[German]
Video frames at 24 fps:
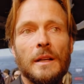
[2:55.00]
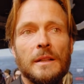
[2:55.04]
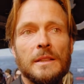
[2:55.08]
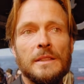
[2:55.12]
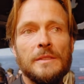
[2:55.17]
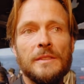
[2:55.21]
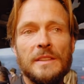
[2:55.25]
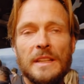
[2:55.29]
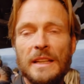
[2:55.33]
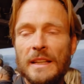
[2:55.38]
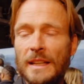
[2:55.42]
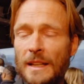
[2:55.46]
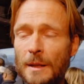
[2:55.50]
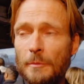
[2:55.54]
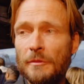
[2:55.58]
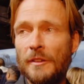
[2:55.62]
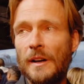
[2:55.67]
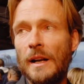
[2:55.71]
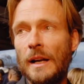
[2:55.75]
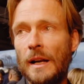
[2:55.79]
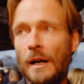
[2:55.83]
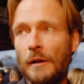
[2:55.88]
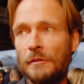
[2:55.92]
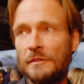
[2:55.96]
Sie wird in jedem
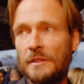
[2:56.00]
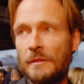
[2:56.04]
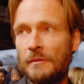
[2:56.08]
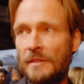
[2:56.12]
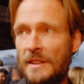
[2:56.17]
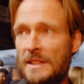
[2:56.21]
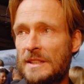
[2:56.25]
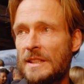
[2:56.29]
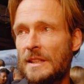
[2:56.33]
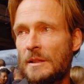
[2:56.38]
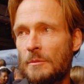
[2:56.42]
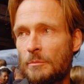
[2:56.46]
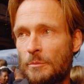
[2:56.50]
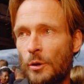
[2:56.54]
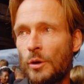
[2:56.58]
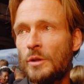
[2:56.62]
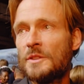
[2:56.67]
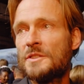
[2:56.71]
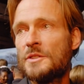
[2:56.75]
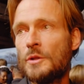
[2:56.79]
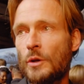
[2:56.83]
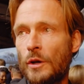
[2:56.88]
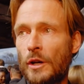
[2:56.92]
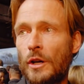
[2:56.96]
Fall auf den wichtigen
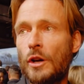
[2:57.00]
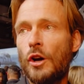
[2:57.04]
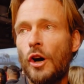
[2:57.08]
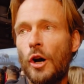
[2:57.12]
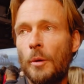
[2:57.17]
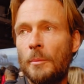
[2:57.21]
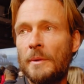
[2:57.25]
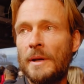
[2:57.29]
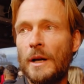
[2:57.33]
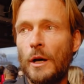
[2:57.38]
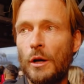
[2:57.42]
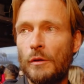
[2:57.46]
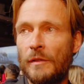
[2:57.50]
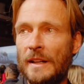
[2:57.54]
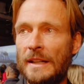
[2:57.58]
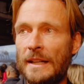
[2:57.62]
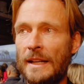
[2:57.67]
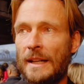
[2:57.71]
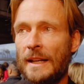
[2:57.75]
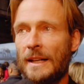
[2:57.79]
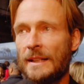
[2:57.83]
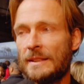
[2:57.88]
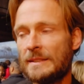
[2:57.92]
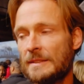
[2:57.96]
Punkt zurückkommen, auch wenn
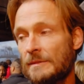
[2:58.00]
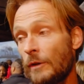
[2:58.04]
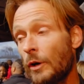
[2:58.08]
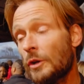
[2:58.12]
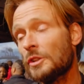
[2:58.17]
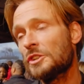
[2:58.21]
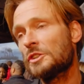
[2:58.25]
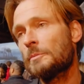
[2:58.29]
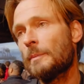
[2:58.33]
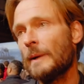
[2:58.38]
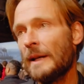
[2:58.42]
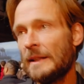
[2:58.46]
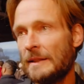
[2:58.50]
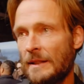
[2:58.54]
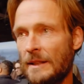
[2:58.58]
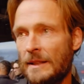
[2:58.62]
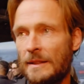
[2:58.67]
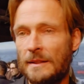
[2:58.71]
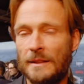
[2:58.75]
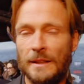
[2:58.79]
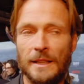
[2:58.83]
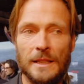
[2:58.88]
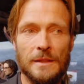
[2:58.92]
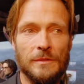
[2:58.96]
der erst Wochen später
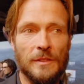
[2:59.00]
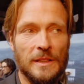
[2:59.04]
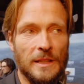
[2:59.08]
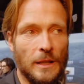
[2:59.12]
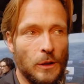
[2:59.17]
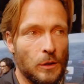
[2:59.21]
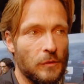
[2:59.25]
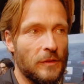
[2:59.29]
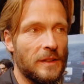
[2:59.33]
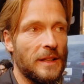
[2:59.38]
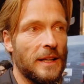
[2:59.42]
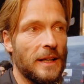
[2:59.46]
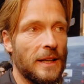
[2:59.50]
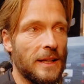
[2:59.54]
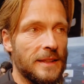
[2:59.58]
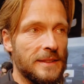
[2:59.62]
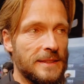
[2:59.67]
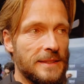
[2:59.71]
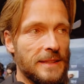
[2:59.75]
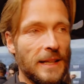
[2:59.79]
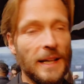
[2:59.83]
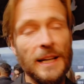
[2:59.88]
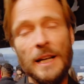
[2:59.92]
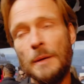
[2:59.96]
gedreht wird, auch wenn er
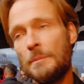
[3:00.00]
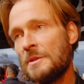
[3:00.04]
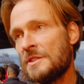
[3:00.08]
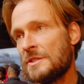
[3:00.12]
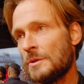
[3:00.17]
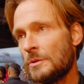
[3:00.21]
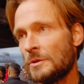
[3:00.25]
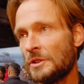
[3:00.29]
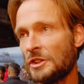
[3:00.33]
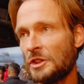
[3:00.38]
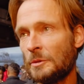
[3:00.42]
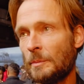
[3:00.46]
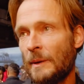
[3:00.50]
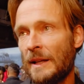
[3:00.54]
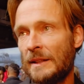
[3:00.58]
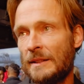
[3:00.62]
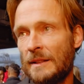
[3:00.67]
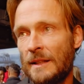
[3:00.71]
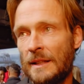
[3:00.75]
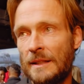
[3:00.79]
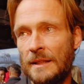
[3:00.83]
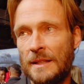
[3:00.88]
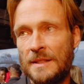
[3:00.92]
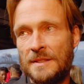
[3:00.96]
erst drei Episoden
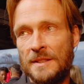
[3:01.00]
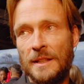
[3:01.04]
später in der